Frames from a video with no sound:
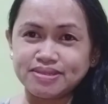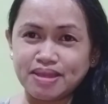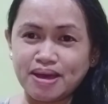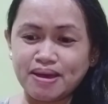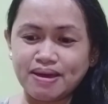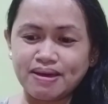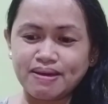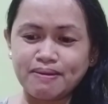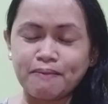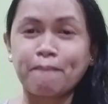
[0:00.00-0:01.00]
na
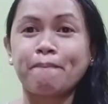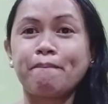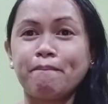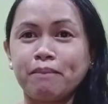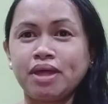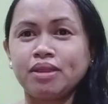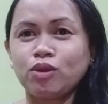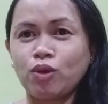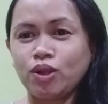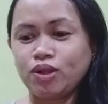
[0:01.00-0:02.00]

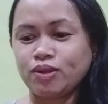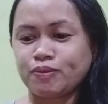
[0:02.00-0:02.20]
menthol.